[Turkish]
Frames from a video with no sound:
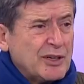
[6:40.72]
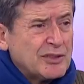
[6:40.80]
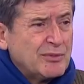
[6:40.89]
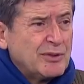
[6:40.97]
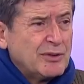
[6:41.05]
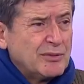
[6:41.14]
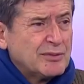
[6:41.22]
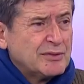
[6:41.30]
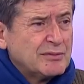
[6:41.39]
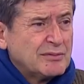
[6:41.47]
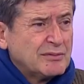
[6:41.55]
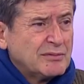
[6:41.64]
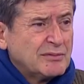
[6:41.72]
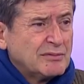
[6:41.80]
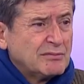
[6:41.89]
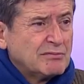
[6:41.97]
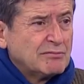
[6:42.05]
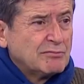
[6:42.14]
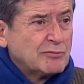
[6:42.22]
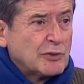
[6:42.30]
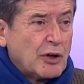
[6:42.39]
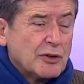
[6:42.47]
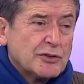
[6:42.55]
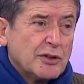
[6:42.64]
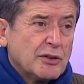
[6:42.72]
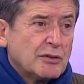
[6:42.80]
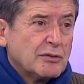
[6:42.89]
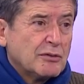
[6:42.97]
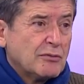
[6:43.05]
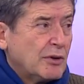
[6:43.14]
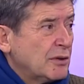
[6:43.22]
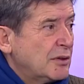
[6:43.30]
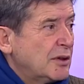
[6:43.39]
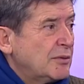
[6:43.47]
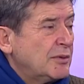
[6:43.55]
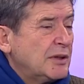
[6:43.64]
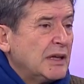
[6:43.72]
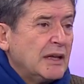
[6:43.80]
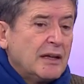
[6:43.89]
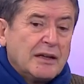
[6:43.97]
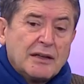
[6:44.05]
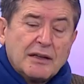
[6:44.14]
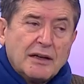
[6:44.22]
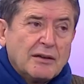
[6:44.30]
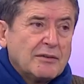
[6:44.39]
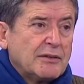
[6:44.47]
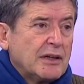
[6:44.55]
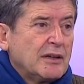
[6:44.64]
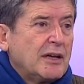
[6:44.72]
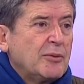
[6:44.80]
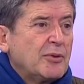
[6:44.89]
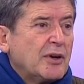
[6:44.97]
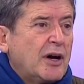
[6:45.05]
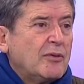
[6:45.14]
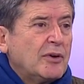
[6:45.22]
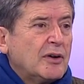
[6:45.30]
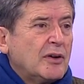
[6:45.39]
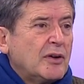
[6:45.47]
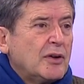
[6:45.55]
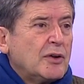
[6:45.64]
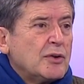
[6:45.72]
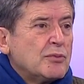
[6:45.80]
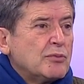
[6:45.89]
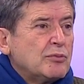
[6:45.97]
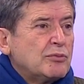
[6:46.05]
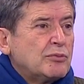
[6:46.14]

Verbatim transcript: bu maçta biliyor musun? Enteresan hocam. Vallahi bile. Vallahi Yani sizden vallahi bunu duymak hakikaten